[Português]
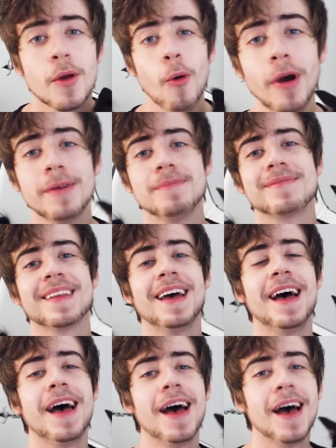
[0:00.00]
Oi,
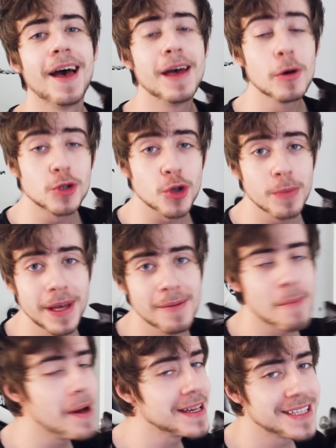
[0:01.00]
é, eu
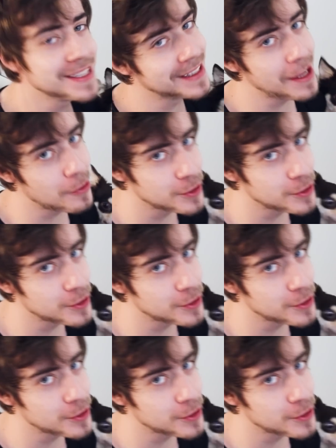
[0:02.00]
sumi, mas você já tá